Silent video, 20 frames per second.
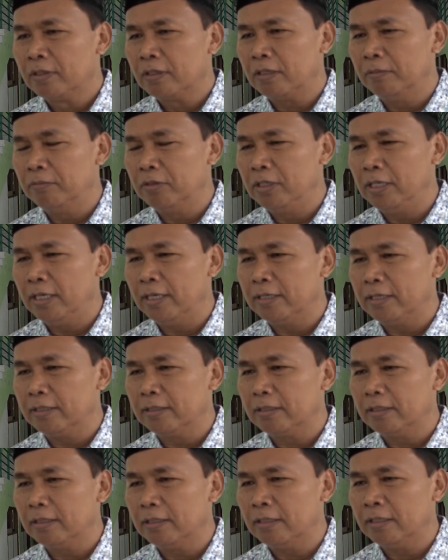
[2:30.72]
Kemudian
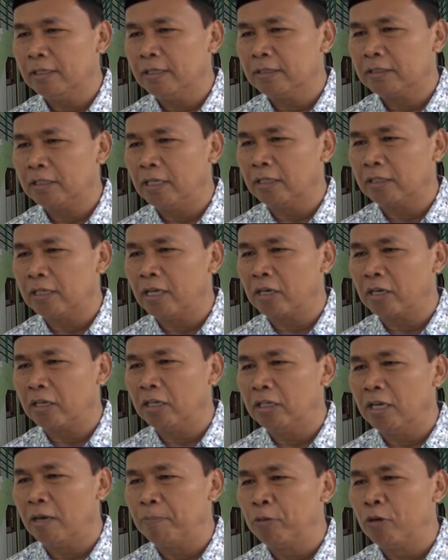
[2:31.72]
eh, sekitar
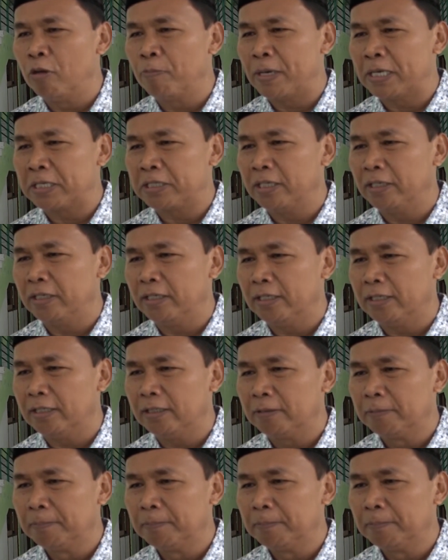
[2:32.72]
30 persennya